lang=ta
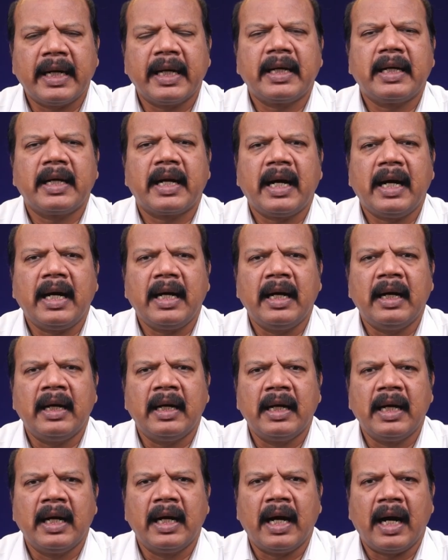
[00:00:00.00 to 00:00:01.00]
கிடக்கிறாள்
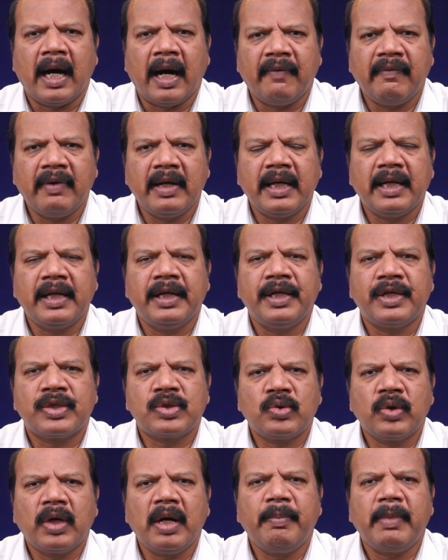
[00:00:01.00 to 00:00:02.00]
அவளை நீ
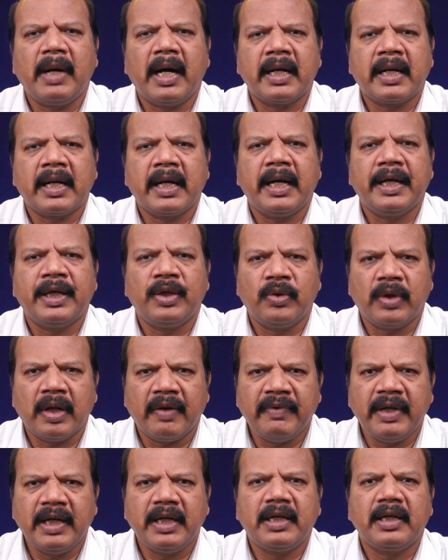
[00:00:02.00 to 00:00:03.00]
சுகமாக்க
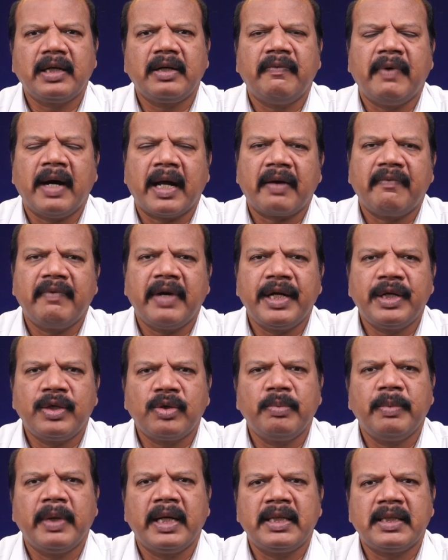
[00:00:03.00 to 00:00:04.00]
என்னுடைய வீட்டுக்கு வர
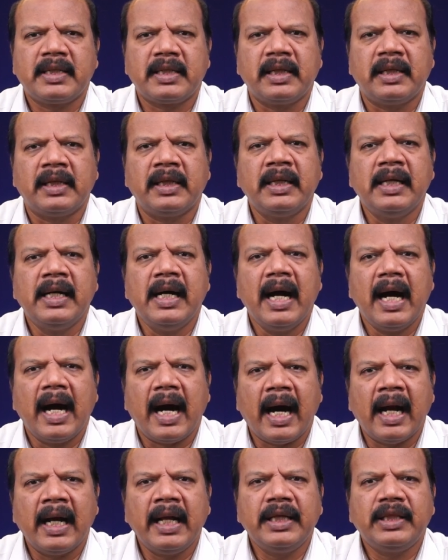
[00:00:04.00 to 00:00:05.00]
வேண்டும் என்று
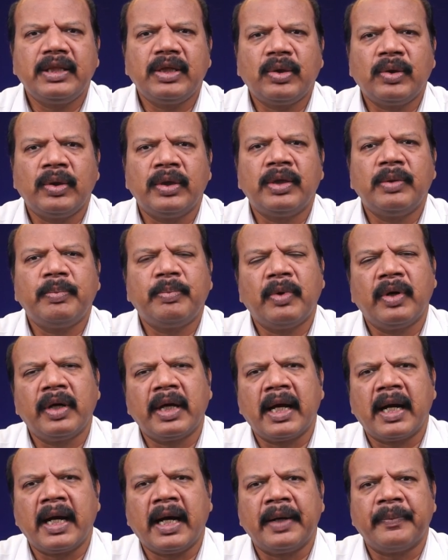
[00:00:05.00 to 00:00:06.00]
அழைத்து கொண்டு
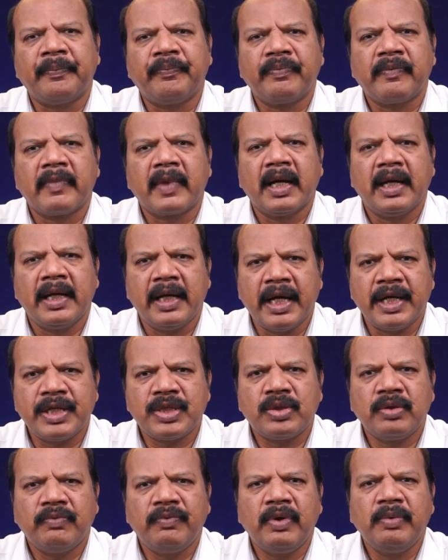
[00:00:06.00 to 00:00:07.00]
போகிறான்
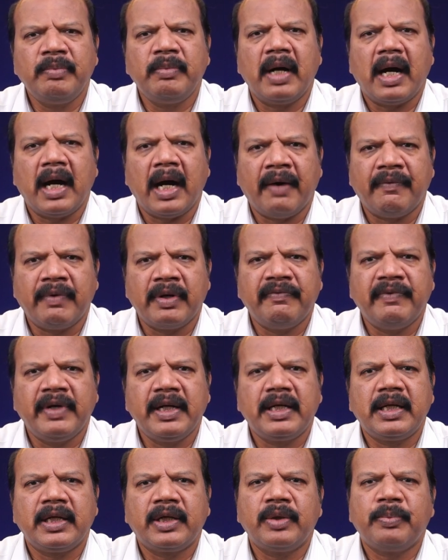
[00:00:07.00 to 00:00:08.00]
இயேசுவும் அவன்
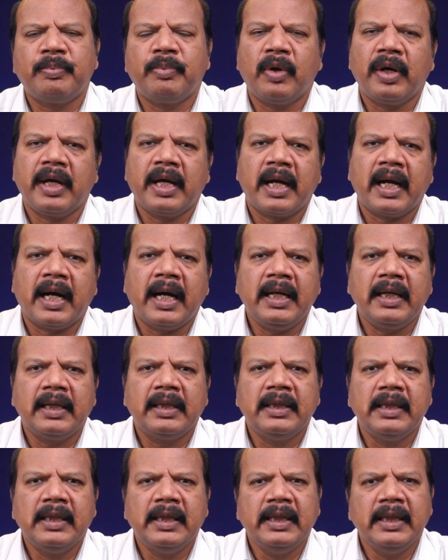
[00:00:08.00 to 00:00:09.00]
வீட்டுக்கு போகிறார்
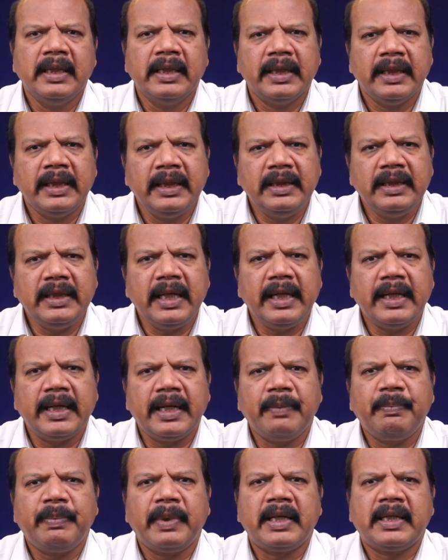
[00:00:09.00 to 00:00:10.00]
இந்த
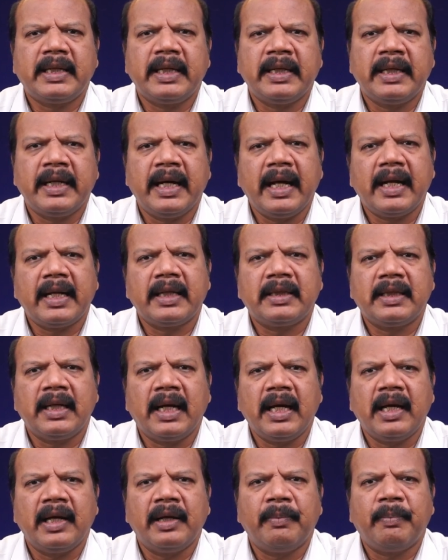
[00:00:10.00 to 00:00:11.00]
இடப்பட்ட
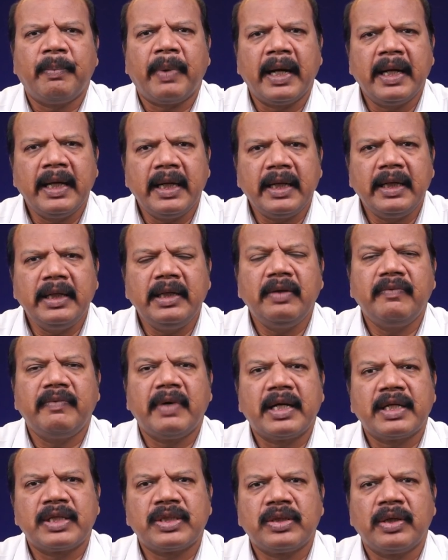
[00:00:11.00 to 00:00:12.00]
நேரத்திலே பனிரெண்டு
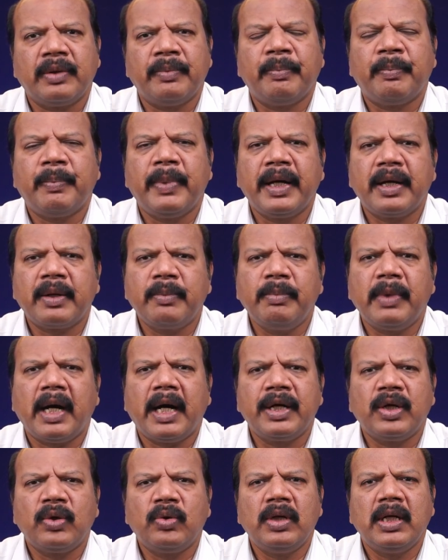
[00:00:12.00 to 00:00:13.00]
வருஷம்
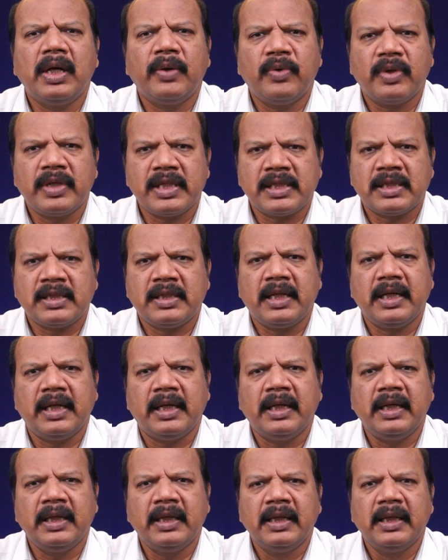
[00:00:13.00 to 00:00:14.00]
பெரும்பாடுள்ள ஒரு ஸ்திரீ